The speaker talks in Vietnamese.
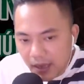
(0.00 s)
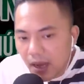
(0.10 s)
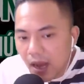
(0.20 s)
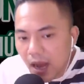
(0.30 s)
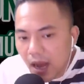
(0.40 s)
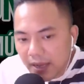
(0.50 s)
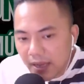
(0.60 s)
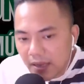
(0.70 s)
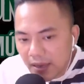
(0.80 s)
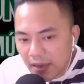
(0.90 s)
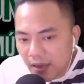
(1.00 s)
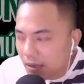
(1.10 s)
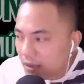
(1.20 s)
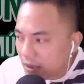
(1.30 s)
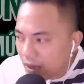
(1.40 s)
ấy, thế nhưng
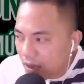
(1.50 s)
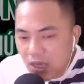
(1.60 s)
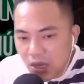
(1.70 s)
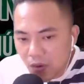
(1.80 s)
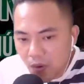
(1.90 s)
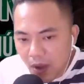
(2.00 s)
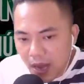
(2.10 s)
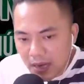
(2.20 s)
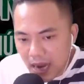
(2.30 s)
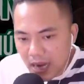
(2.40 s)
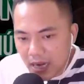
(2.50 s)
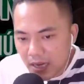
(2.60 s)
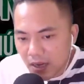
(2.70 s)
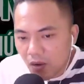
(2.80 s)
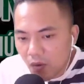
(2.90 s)
những gì cô Hoa kể
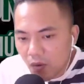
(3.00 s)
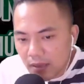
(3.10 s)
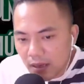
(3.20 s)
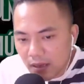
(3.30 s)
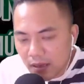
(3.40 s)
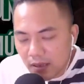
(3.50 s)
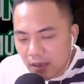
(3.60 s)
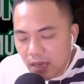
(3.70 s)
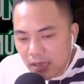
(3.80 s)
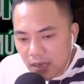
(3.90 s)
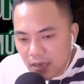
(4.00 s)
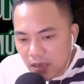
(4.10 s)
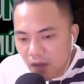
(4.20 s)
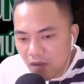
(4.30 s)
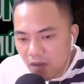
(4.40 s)
quả thực là rất giống
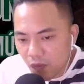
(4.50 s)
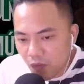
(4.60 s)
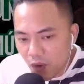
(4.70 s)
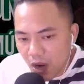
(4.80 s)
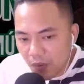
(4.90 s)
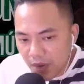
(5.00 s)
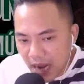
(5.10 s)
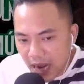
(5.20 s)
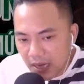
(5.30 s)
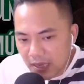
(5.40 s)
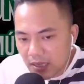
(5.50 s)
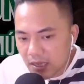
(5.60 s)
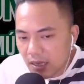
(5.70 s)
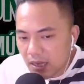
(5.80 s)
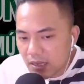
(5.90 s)
với một vụ ẩu đả dẫn
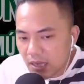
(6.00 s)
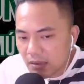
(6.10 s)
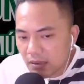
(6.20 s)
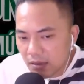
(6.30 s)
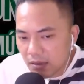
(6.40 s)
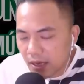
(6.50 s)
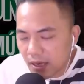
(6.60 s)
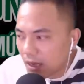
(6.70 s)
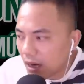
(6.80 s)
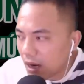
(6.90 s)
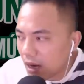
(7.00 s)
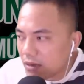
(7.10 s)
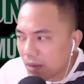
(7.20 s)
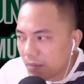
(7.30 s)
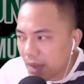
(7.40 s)
đến chết người hơn là
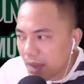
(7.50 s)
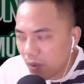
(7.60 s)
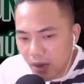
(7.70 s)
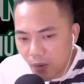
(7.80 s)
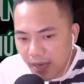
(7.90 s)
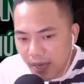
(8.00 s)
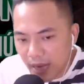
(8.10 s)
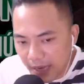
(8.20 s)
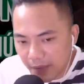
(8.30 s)
ma quỷ hoành hành.